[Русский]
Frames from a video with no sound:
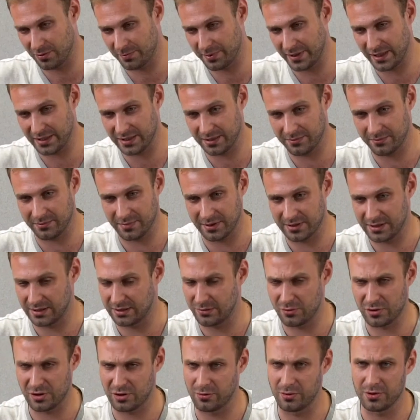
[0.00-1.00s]
но при этом
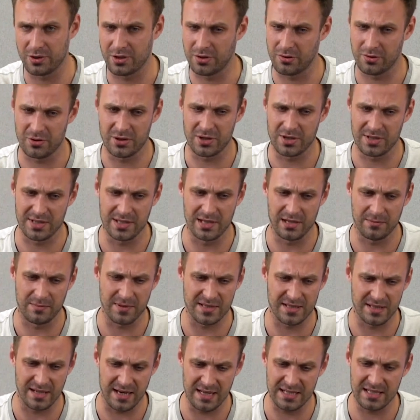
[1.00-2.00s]
это нужно очень-очень сильно
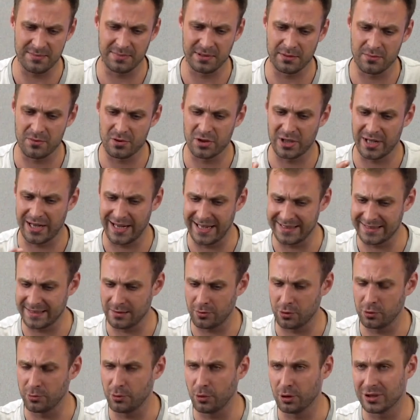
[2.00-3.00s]
постараться, потому что
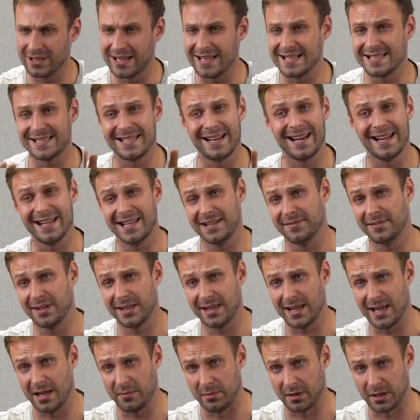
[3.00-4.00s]
это ноутбук для
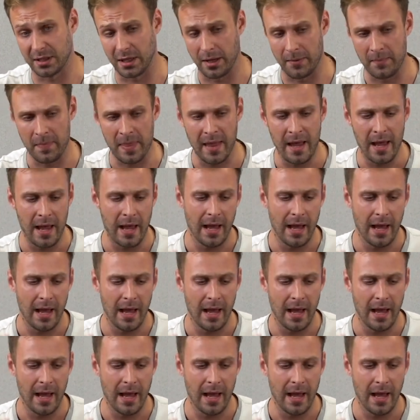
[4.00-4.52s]
среднего гейминга.